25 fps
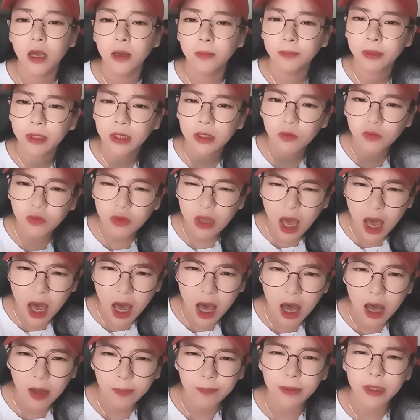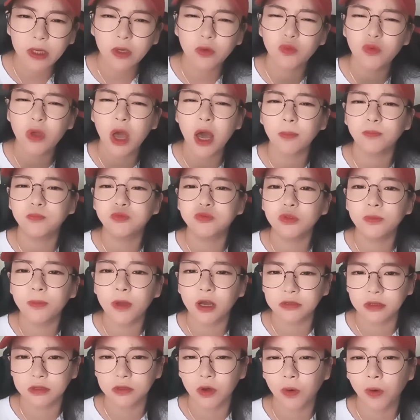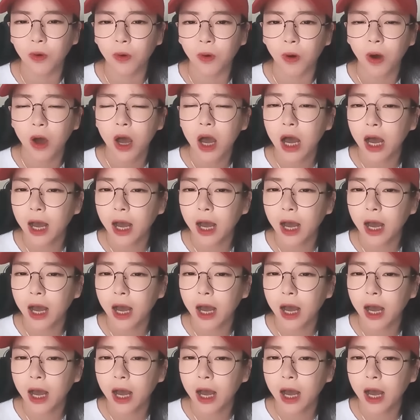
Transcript: 핑구야 핑구야 부르면서